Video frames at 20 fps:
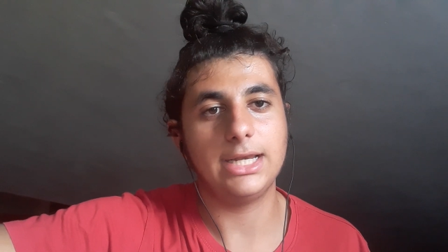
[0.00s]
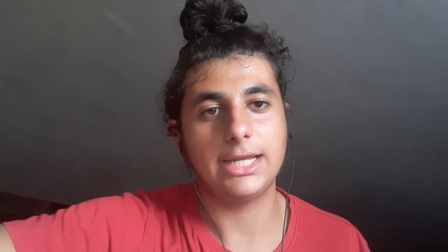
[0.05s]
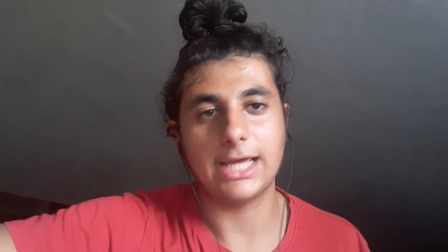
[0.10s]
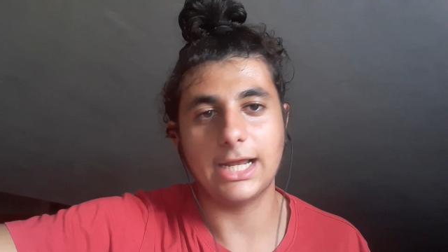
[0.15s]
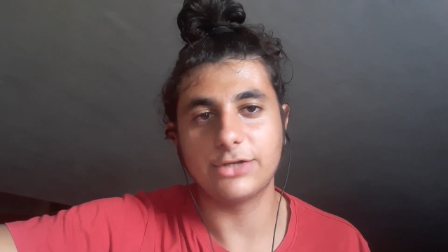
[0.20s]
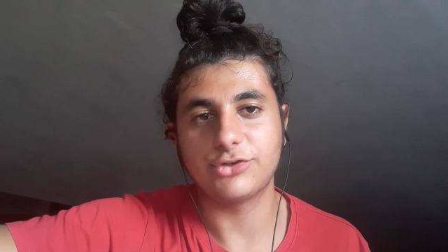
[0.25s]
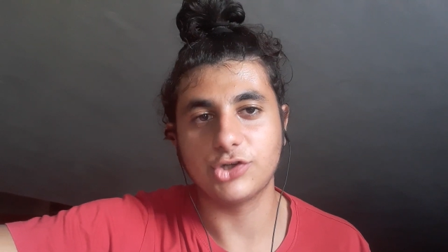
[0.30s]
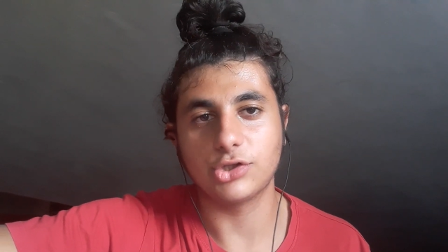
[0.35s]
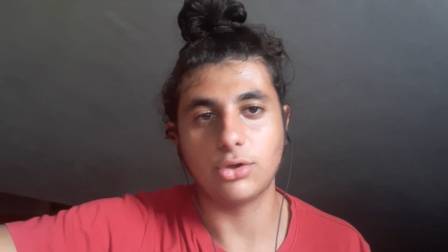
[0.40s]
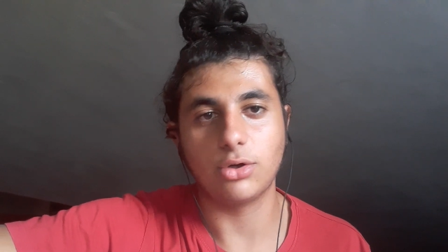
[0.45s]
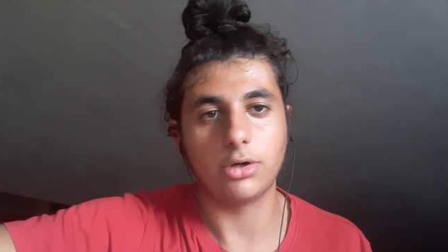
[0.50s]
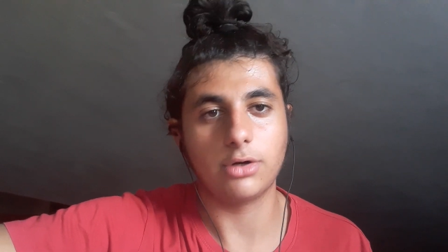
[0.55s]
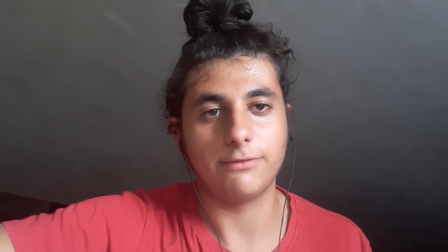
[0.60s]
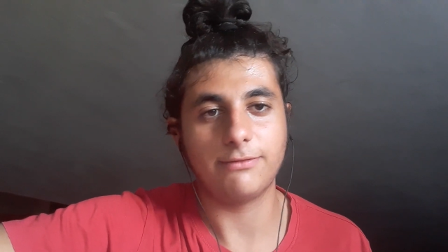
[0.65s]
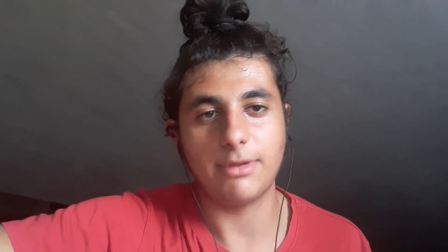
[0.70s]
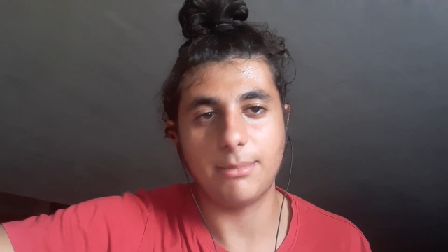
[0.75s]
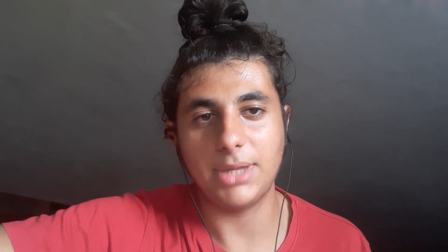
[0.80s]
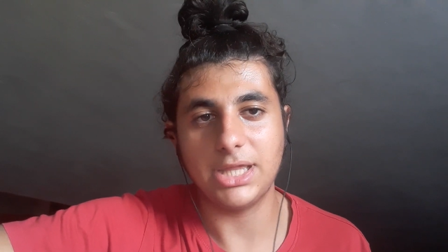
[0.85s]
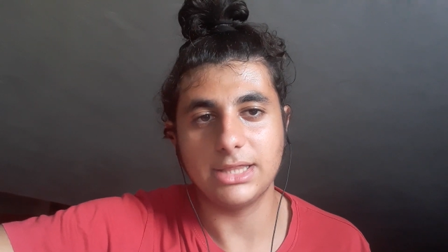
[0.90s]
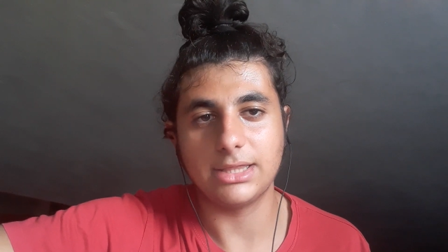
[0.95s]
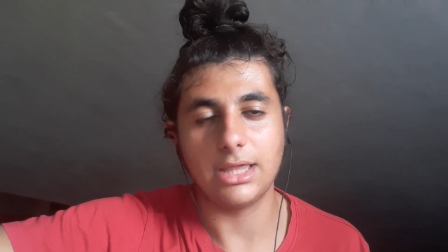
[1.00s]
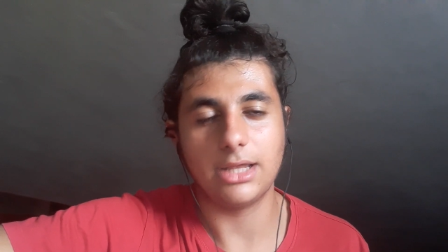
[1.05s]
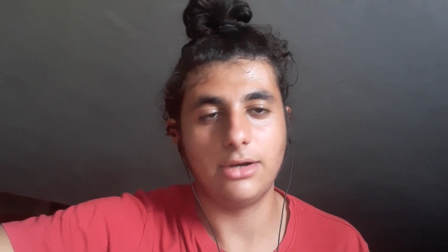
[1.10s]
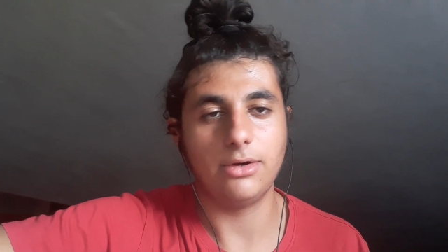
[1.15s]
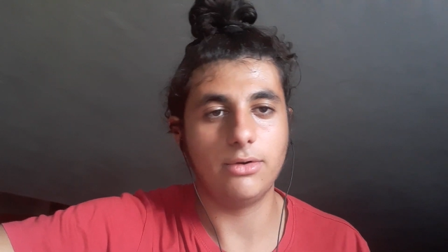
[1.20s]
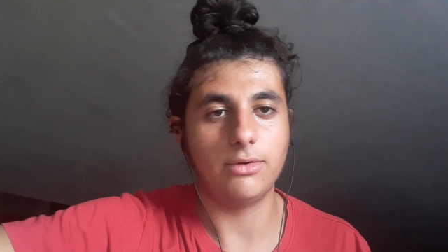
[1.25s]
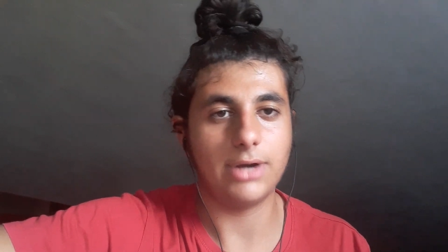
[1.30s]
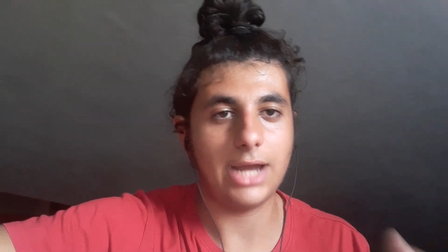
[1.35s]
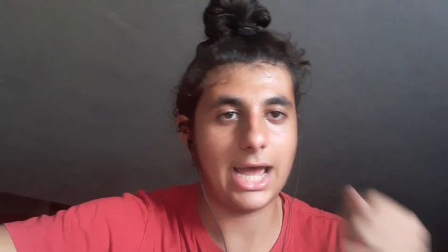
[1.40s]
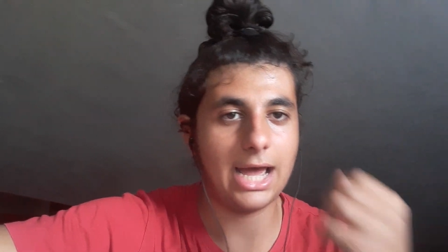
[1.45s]
Il calciatore ovviamente
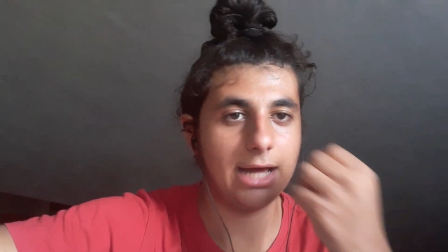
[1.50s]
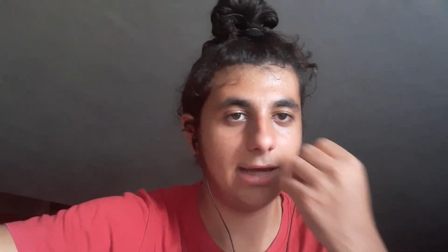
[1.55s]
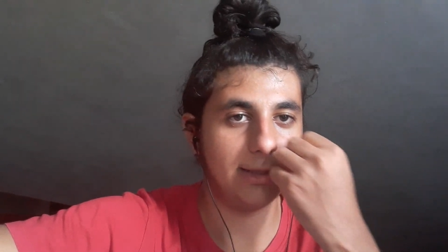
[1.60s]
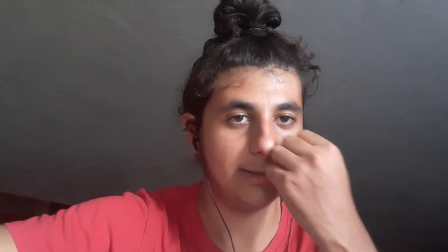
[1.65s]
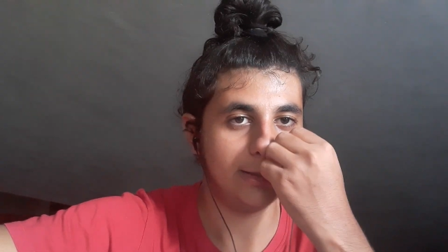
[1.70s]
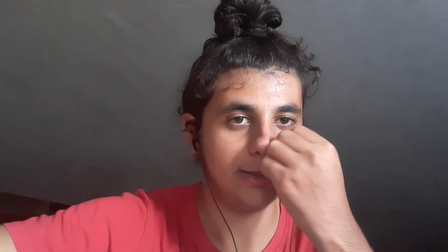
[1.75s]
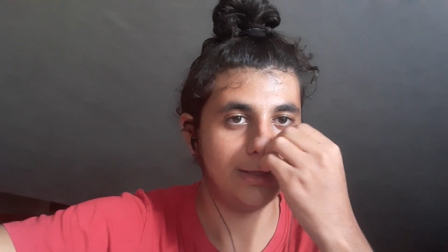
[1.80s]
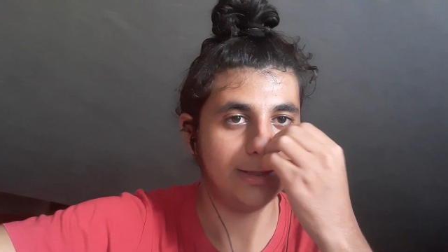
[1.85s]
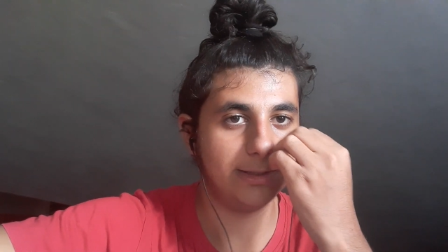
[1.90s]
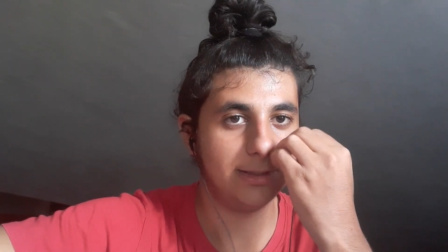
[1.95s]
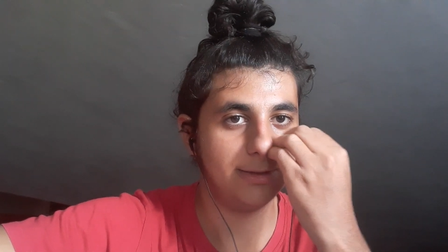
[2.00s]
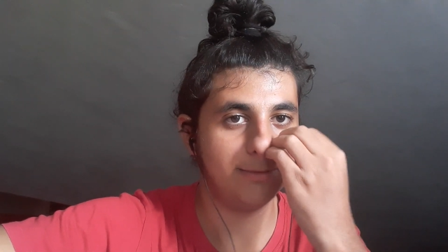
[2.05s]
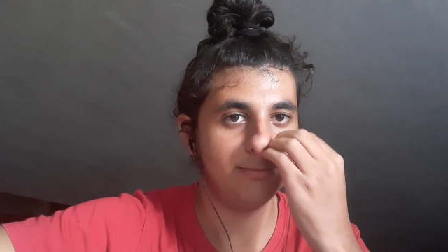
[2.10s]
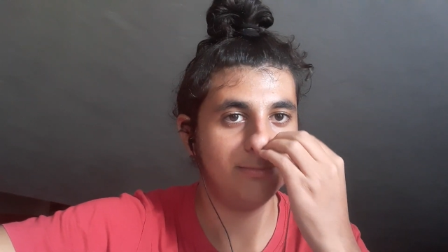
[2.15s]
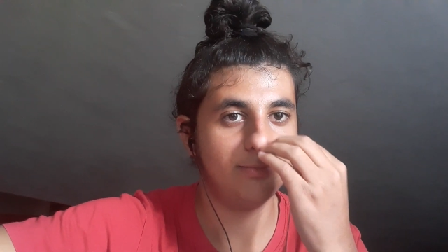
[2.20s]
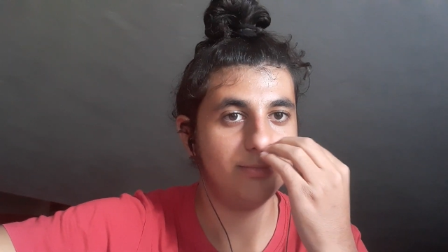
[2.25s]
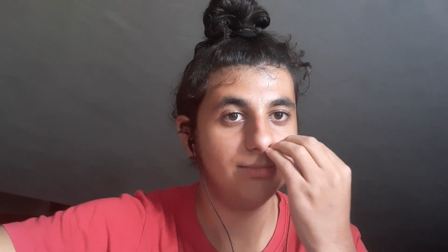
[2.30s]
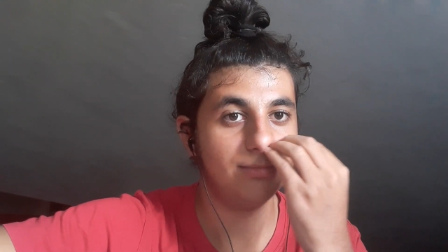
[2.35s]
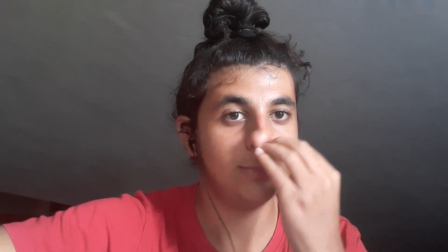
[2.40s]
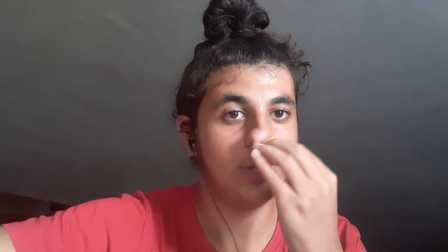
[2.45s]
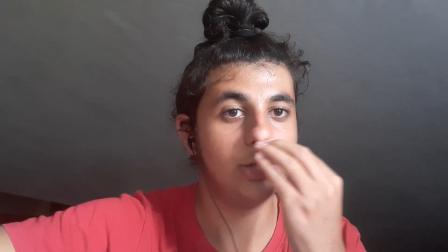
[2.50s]
non ha, ehm,